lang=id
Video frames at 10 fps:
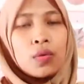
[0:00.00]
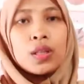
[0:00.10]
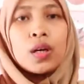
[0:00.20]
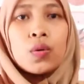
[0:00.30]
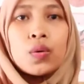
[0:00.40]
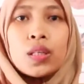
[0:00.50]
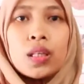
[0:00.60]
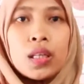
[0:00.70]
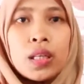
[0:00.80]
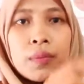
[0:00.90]
aku taruh
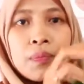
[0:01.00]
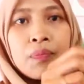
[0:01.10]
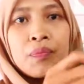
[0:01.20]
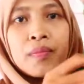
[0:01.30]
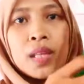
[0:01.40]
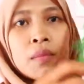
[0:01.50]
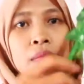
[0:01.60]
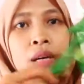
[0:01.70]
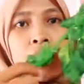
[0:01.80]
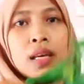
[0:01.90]
di
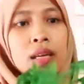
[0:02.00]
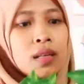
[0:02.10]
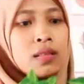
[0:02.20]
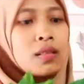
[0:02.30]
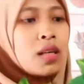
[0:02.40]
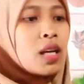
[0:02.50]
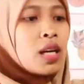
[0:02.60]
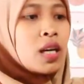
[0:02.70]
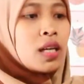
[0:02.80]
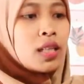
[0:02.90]
mana ya
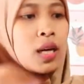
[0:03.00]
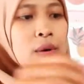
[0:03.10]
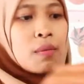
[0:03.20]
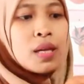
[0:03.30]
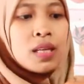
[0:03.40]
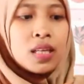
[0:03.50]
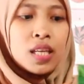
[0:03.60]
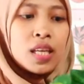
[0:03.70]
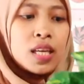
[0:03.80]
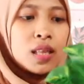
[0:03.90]
di kamar
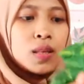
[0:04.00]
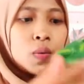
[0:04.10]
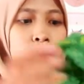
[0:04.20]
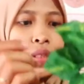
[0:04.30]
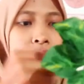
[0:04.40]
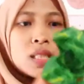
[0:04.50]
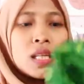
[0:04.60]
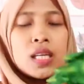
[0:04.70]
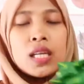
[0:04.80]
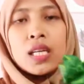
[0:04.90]
mandi terus
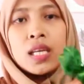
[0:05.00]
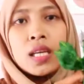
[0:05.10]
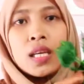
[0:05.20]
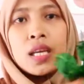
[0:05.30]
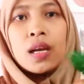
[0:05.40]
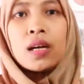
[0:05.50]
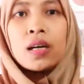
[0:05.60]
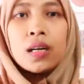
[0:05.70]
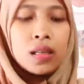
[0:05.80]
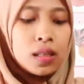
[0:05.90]
di
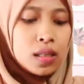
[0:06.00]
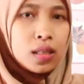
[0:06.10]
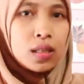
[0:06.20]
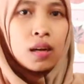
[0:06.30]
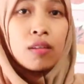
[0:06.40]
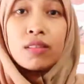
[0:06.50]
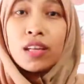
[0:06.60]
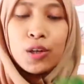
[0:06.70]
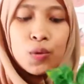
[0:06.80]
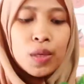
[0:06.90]
uh,
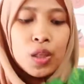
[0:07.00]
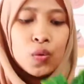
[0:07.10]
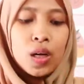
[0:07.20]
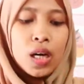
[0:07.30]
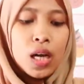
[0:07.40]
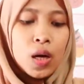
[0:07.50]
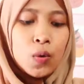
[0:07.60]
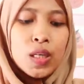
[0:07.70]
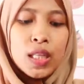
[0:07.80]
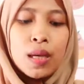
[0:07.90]
laundry room gitu karena
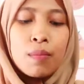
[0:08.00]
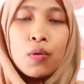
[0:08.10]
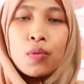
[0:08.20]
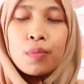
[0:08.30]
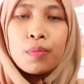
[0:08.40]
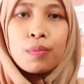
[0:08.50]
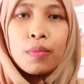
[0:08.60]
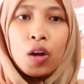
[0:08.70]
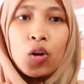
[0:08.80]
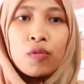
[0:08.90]
aku niatnya mau
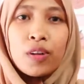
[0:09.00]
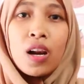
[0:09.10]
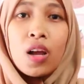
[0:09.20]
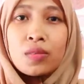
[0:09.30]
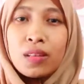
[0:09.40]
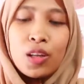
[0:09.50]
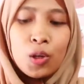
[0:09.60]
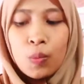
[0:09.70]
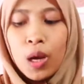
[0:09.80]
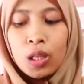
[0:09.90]
makeover laundry
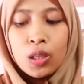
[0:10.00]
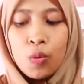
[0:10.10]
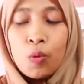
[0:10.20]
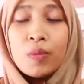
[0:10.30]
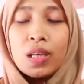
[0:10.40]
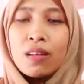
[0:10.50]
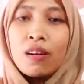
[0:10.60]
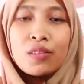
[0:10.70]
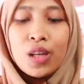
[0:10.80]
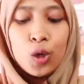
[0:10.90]
room atau mau bikin
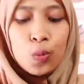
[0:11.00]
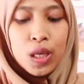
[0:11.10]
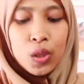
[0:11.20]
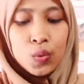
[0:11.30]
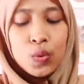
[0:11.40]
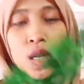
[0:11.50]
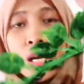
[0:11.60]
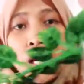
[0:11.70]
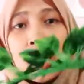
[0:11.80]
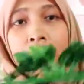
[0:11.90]
laundry room gitu
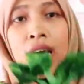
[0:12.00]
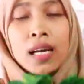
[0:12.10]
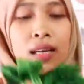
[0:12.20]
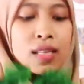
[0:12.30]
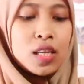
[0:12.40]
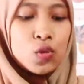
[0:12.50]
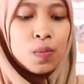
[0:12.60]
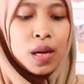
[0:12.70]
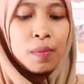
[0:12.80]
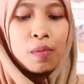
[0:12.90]
ini harganya
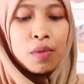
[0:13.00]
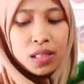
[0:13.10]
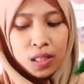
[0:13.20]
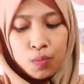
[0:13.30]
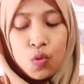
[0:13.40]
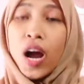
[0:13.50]
cuma 18.000